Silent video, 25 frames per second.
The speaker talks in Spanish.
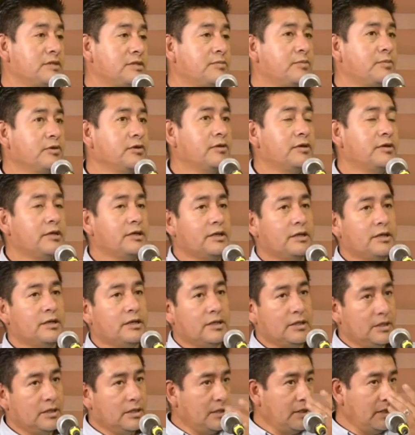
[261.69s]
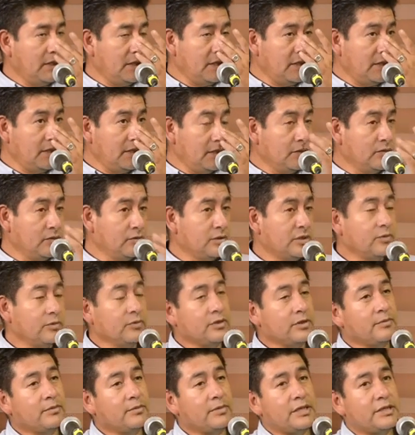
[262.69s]
principio, el
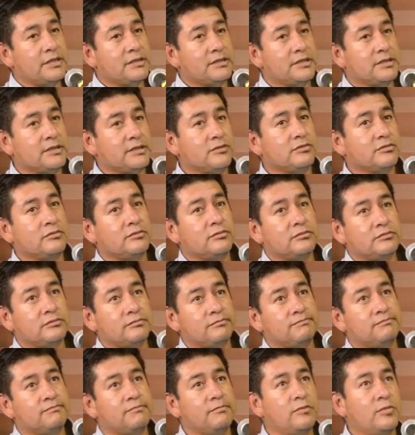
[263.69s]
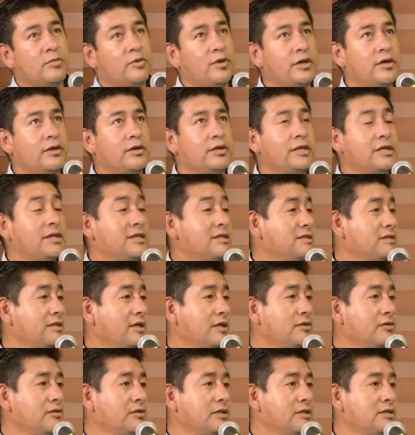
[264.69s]
cultivo de maíz es un, bueno, en el
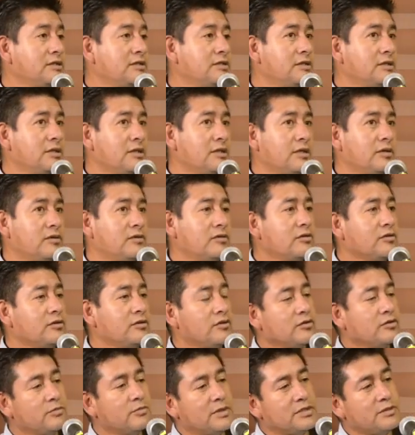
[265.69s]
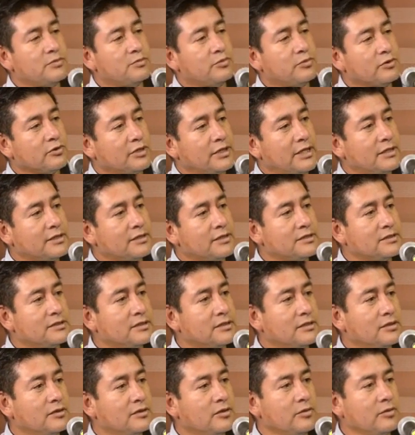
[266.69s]
estado es uno de los más
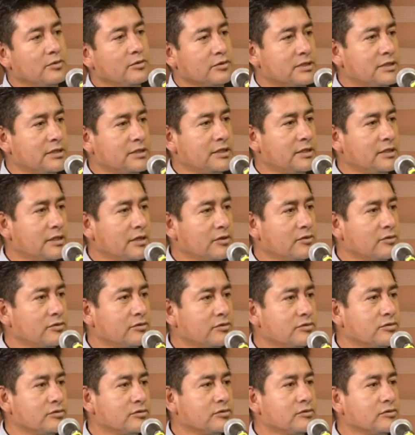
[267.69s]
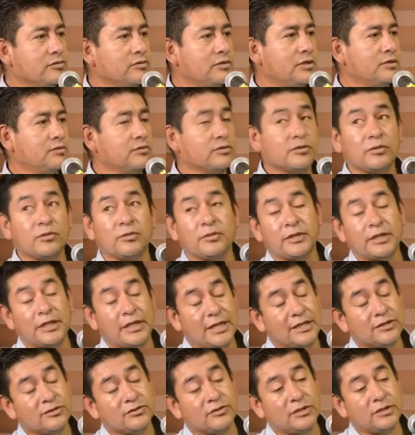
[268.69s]
importantes. Obvio, siguen algunos otros cultivos, como en
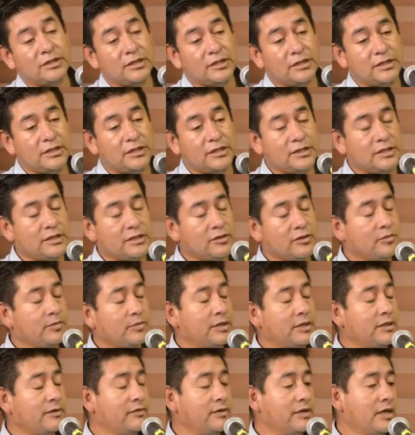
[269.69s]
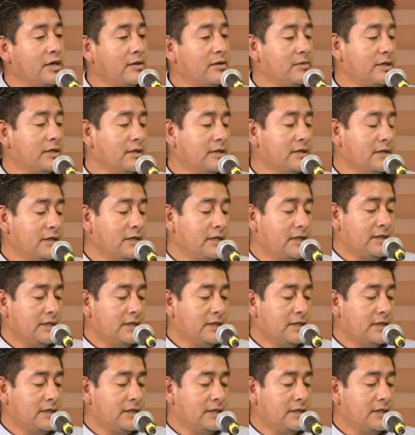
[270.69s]
el caso de, trigo panificable.